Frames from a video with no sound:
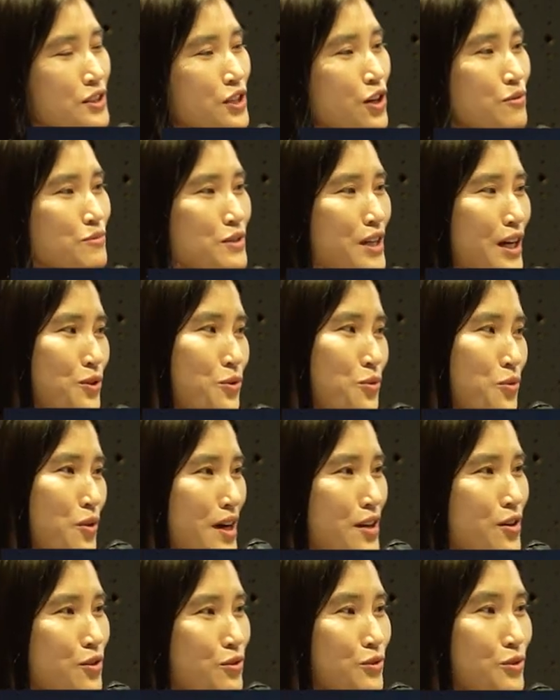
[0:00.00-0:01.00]
시험
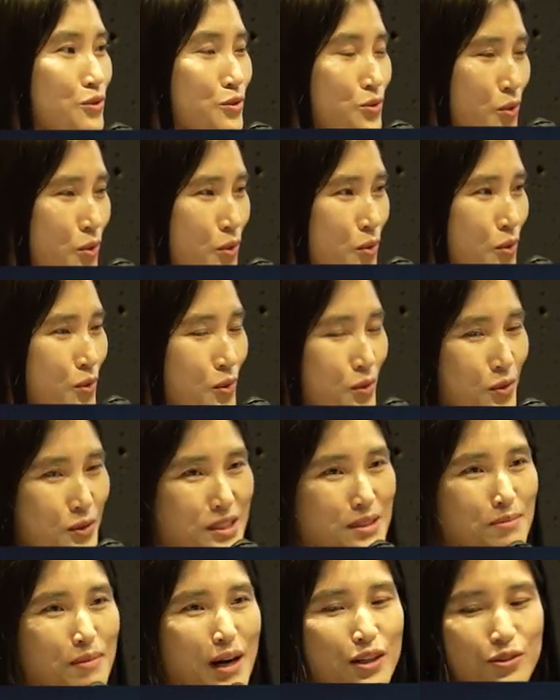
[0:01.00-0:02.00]
자동화
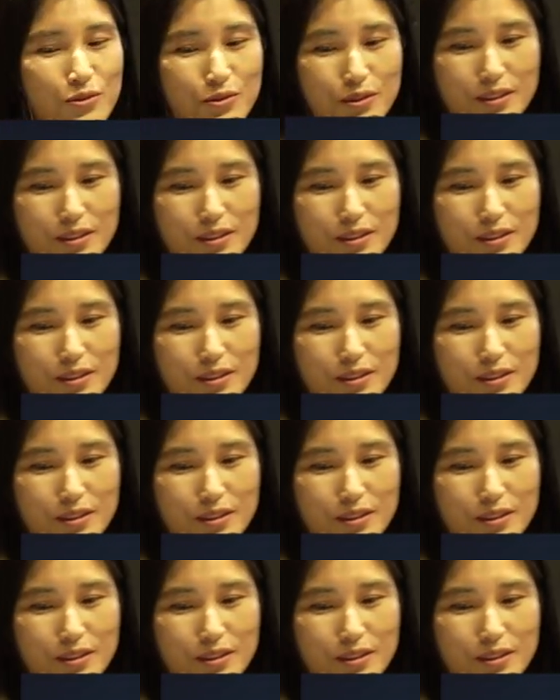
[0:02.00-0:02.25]
연구소를 맡고